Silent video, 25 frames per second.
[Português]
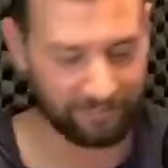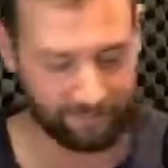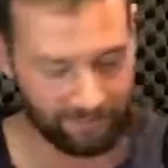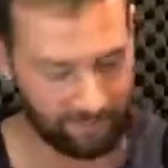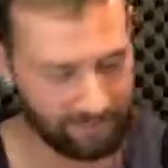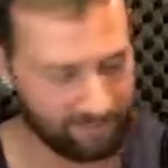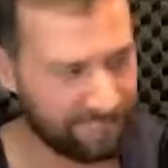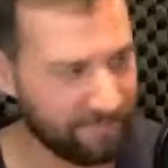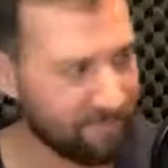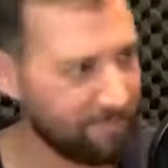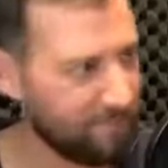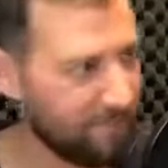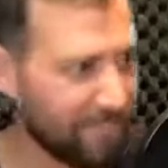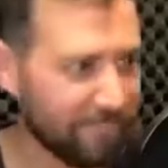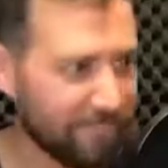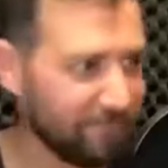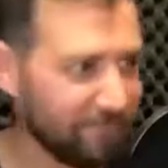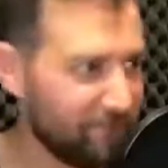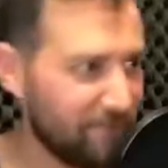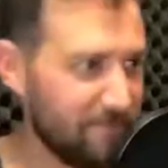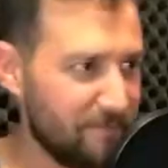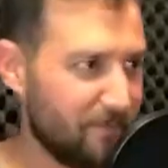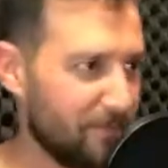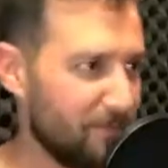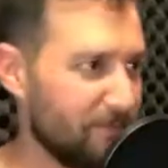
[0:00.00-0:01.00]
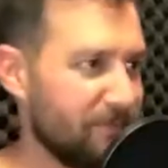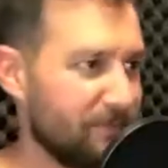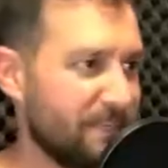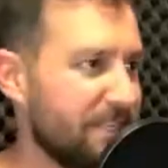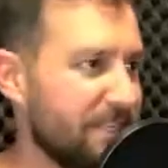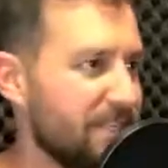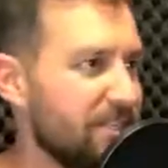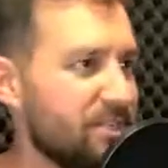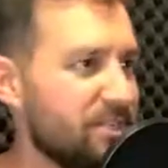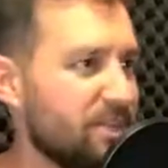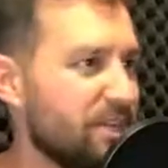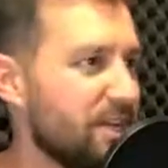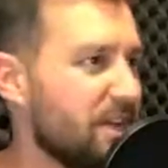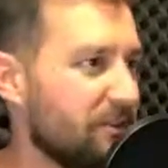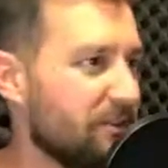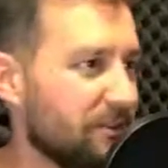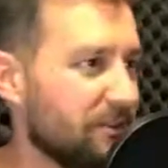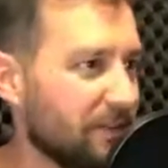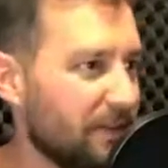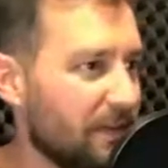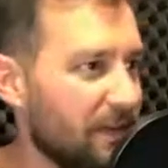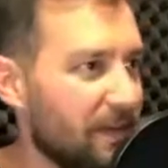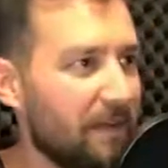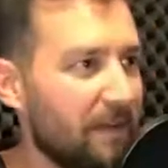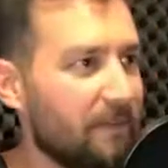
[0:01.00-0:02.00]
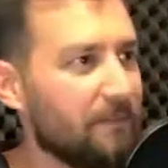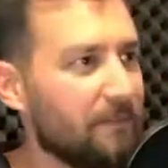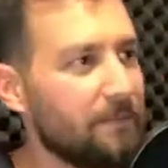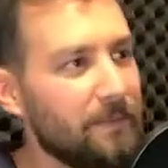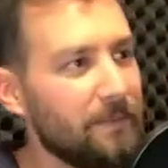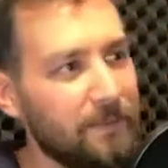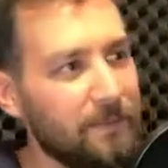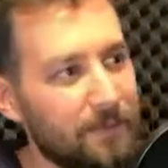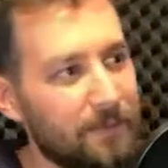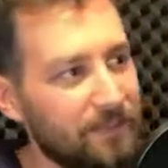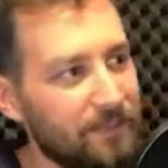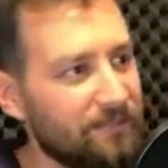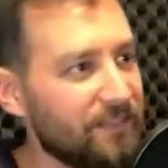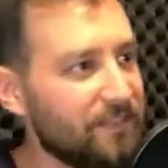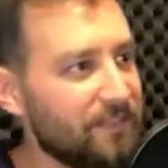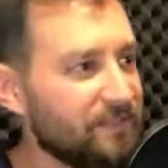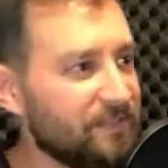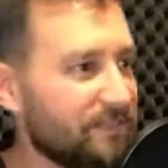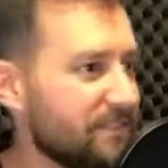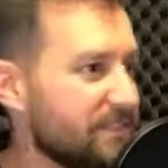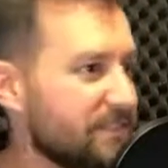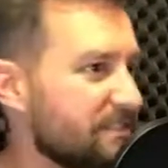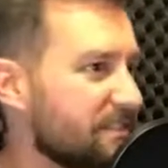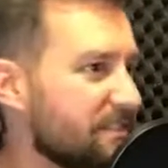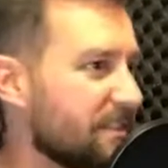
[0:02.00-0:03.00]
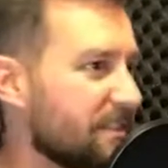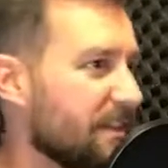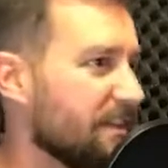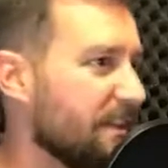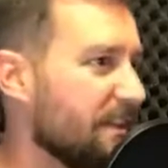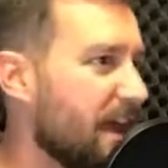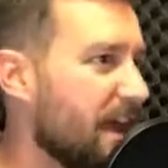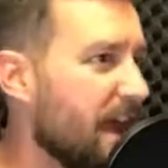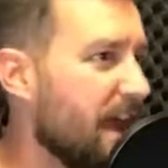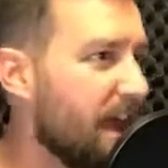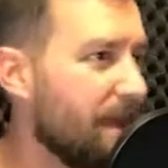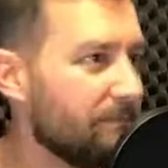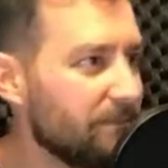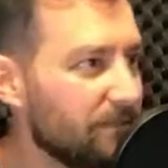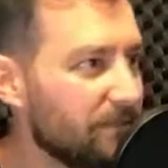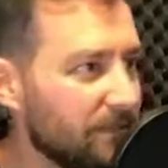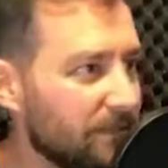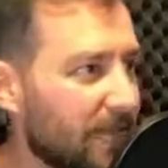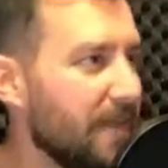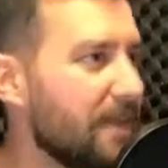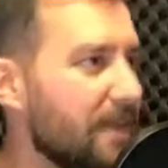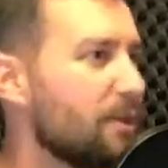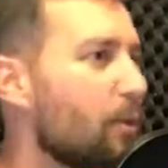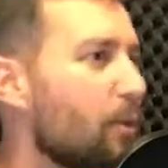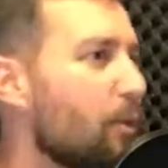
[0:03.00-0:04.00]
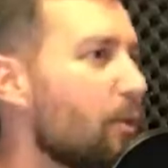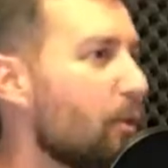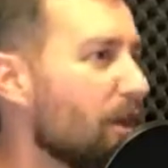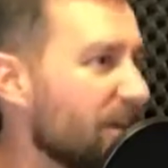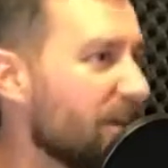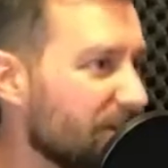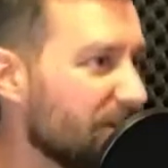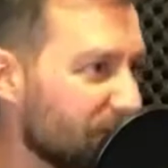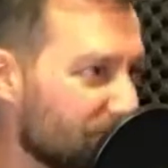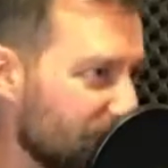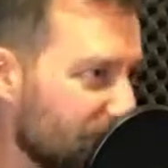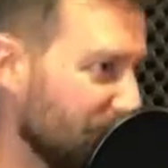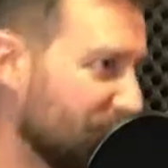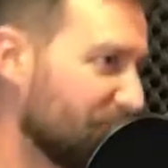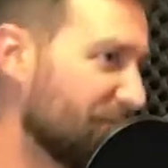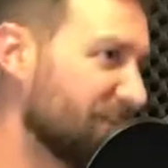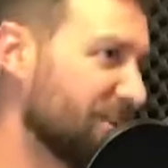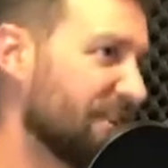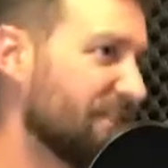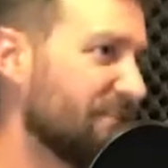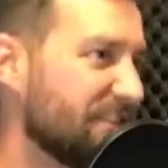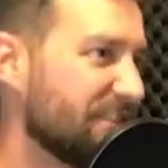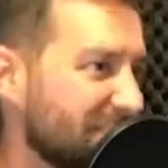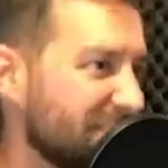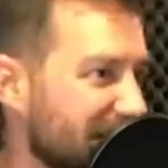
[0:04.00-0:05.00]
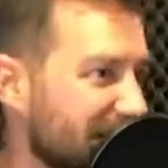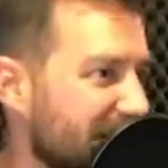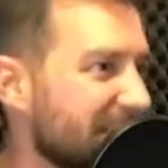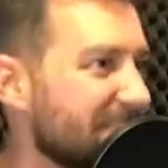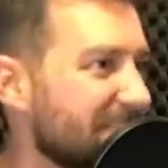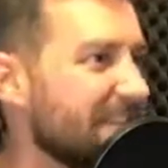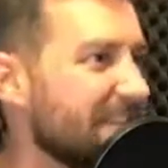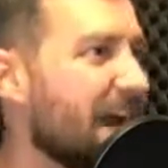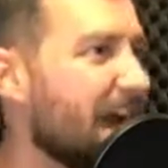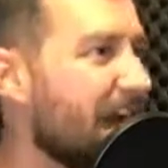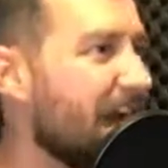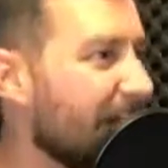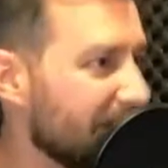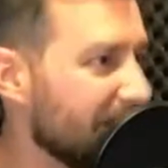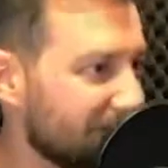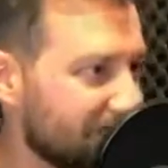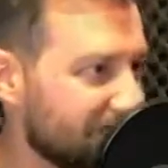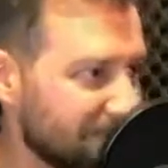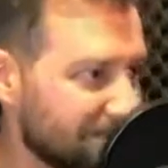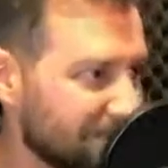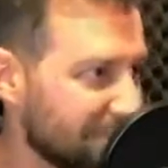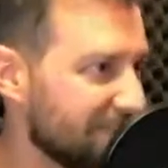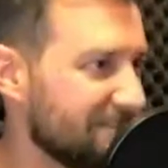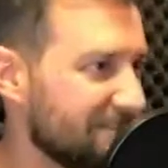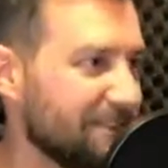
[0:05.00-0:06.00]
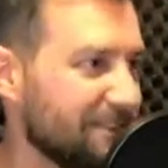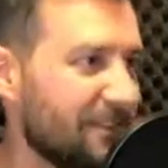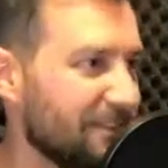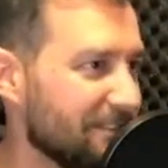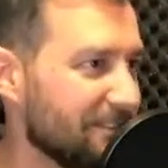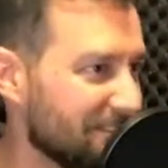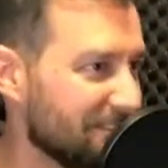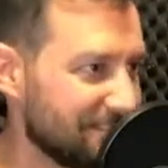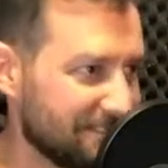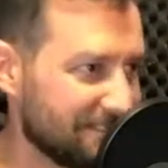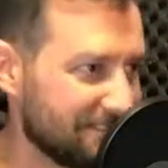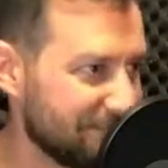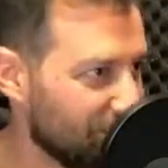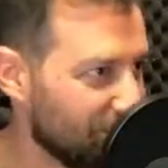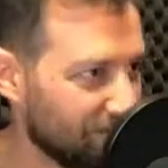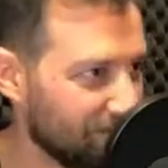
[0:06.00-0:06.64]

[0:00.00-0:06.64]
A primeira piada foi ridícula. Uhum. Ah, minha primeira vez fazendo stand-up, que é irônico, porque eu vou ter que fazer sentado. Nossa, isso,